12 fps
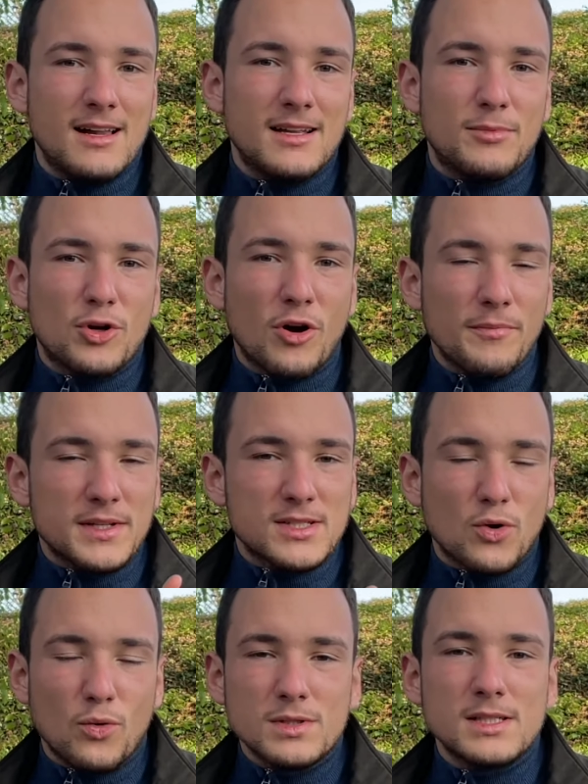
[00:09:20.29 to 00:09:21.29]
Ihr bekommt das
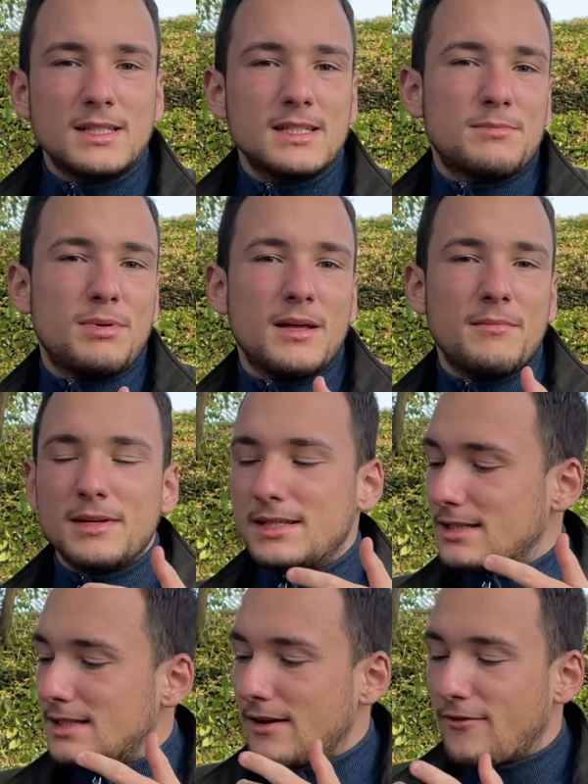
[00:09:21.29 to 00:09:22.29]
große Display mit der